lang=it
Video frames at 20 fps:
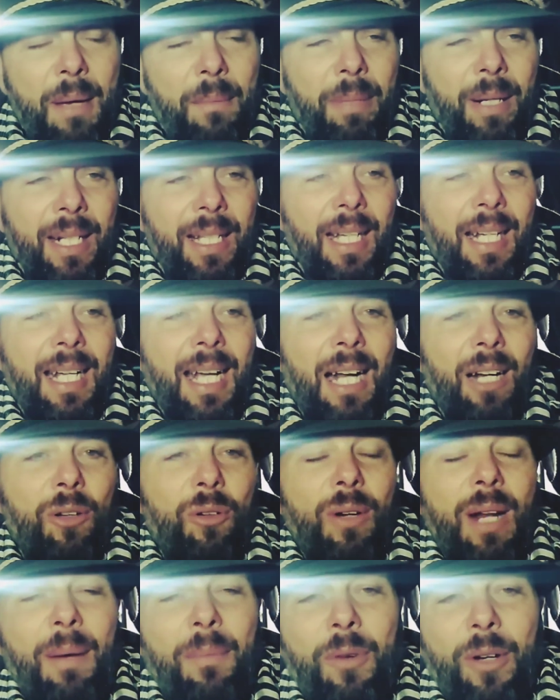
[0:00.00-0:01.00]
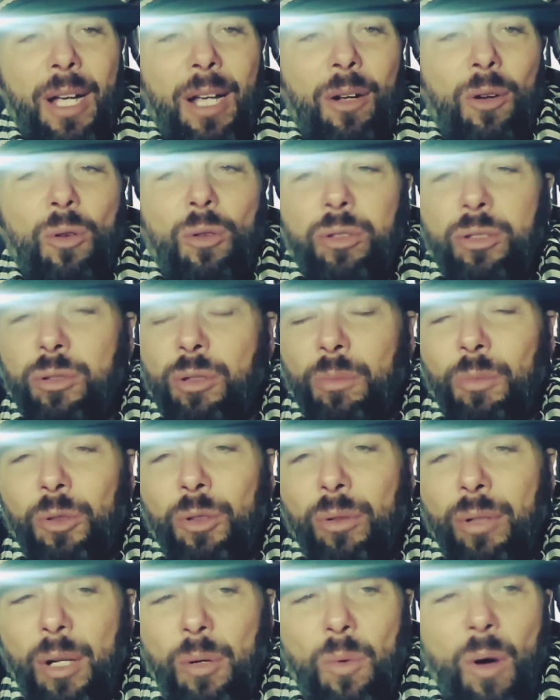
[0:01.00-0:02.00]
perché calcoliamo che questo motore